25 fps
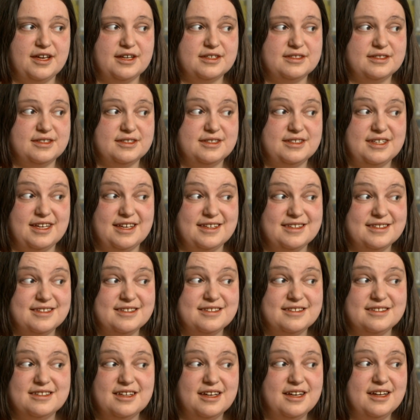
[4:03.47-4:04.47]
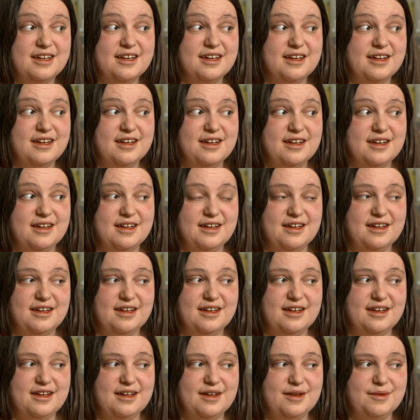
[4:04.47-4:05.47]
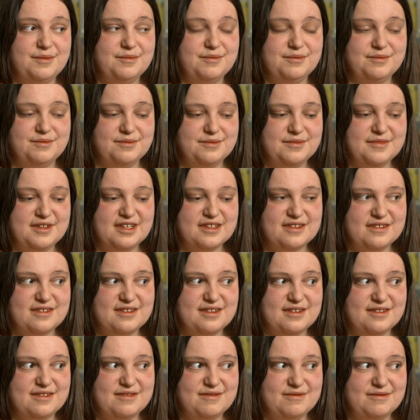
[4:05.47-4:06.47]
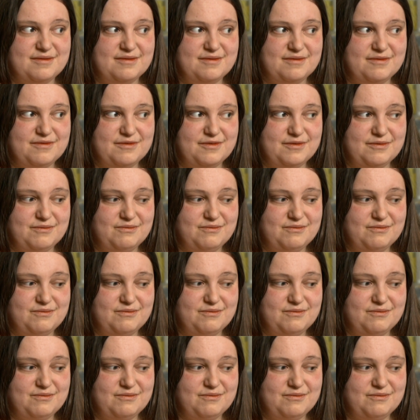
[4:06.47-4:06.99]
Existenz? Ähm, das, das.